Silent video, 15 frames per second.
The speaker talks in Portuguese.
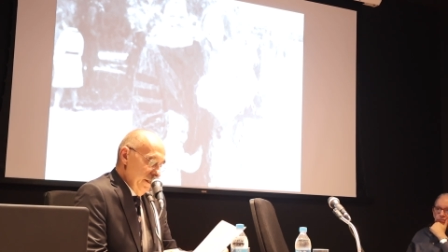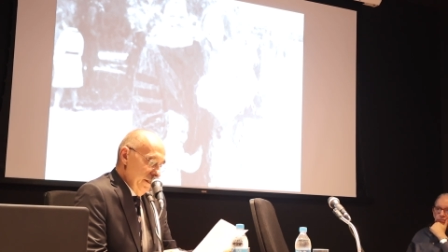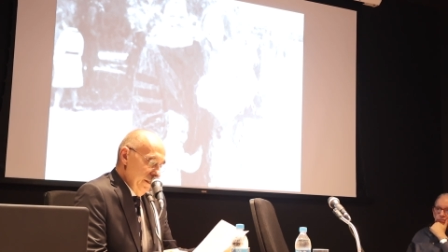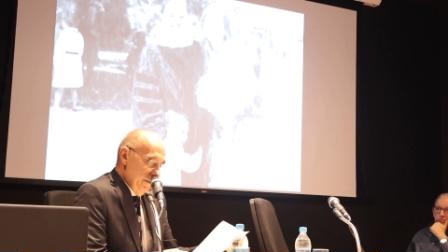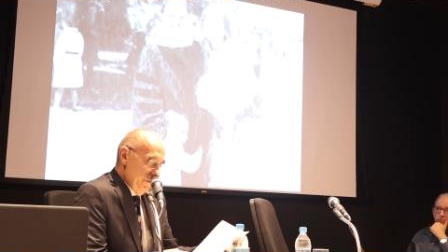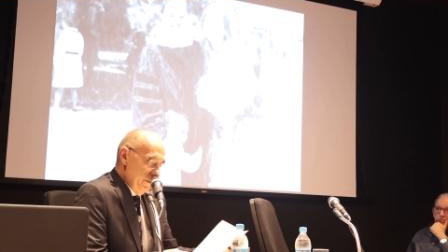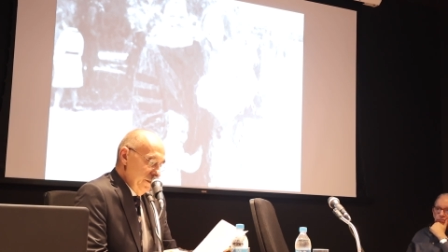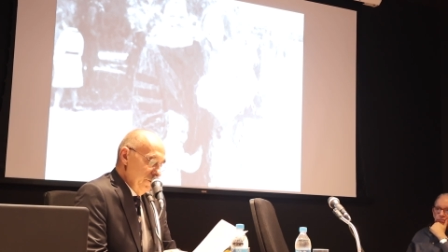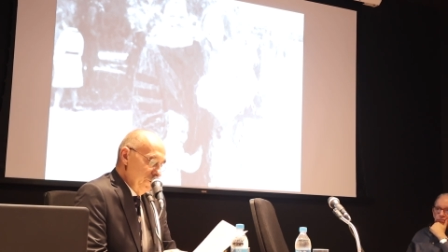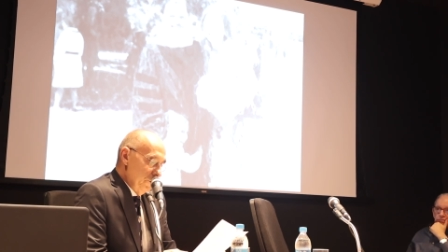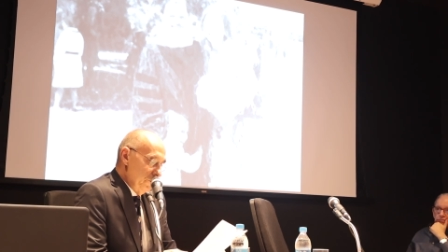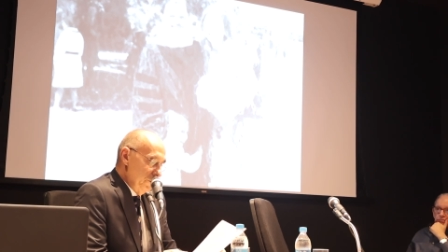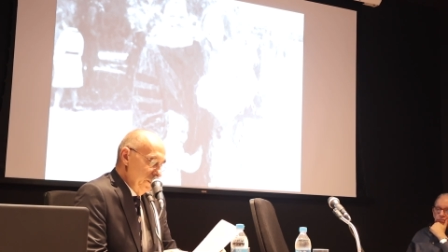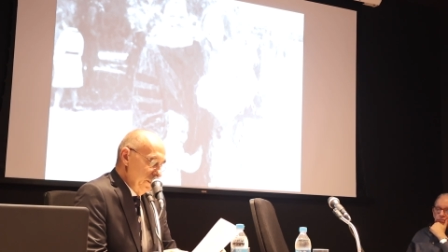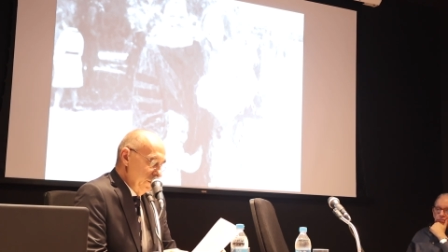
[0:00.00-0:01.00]

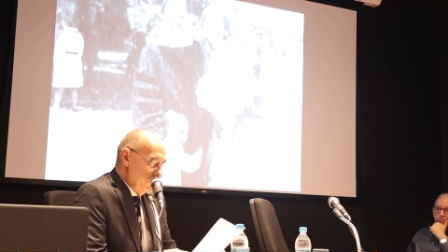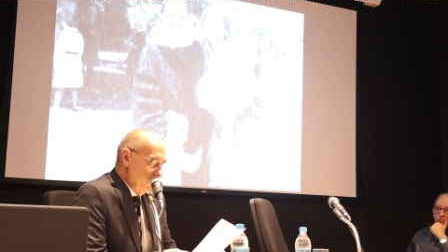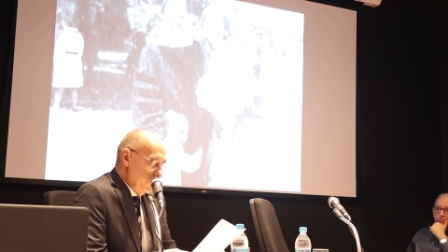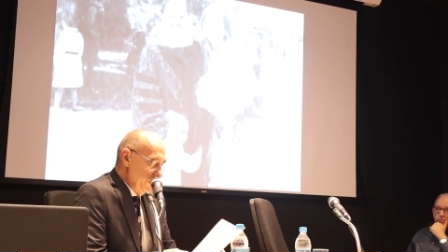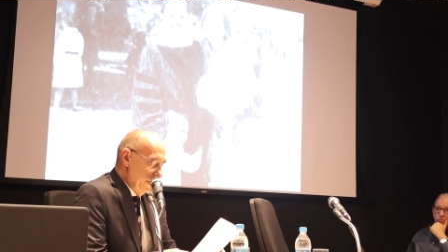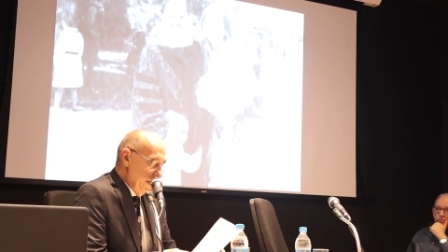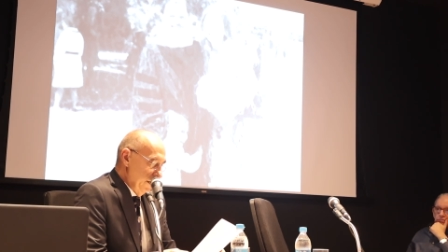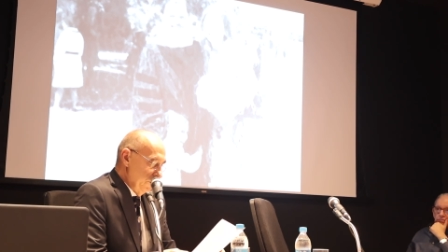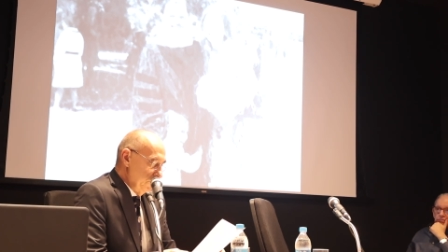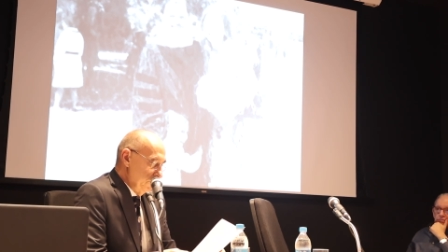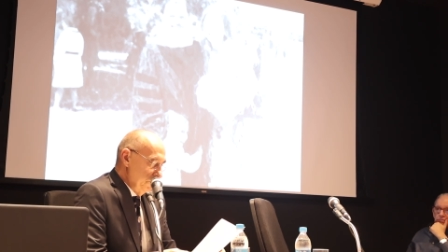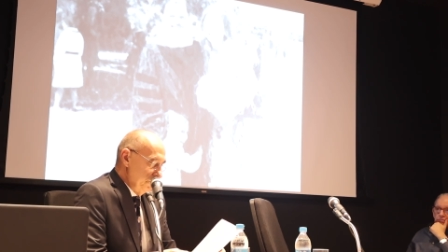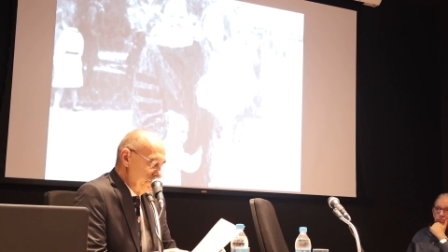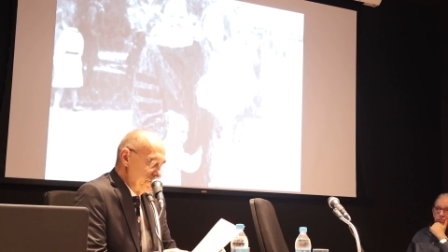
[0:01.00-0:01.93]
desenvolvida no Murialdo,